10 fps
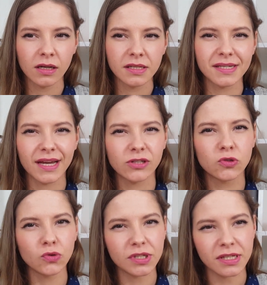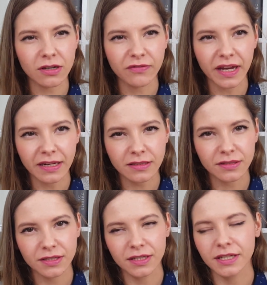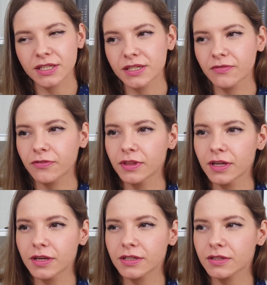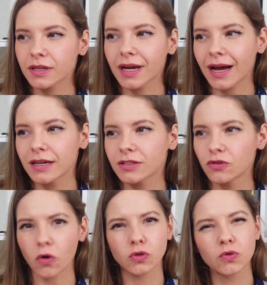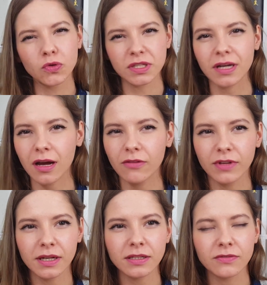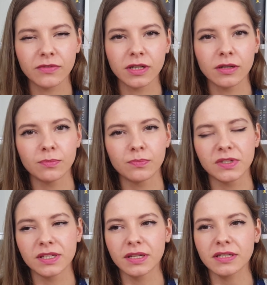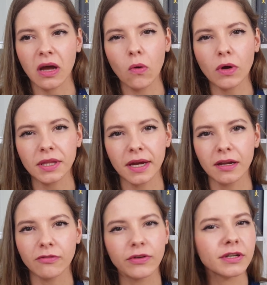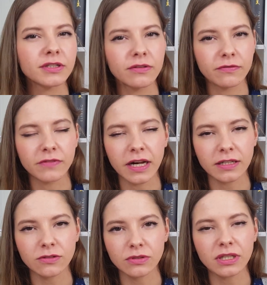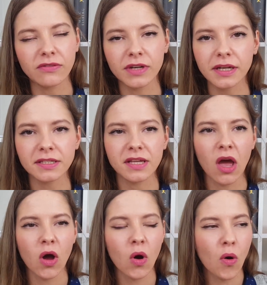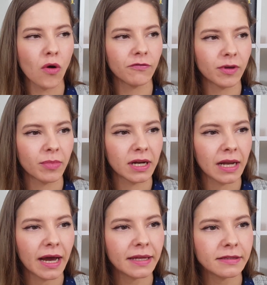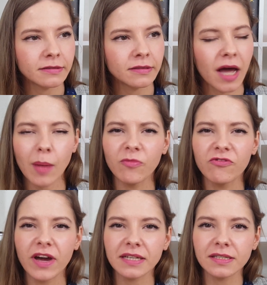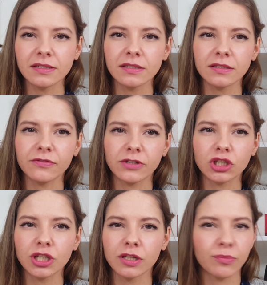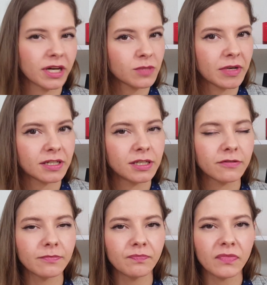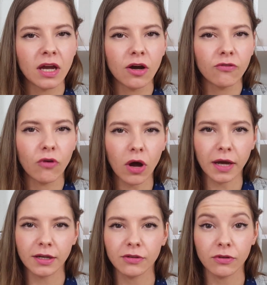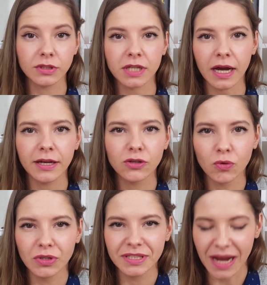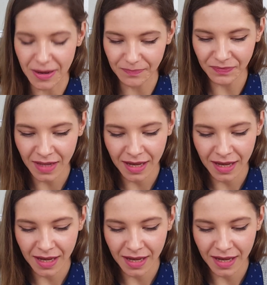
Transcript: sehr düstere Welt, die jetzt, finde ich, gerade noch düsterer wird. Wir sind auch in einer fiktiven Welt unterwegs und wir begleiten abwechselnd verschiedene Perspektiven, vorrangig von drei jungen Damen,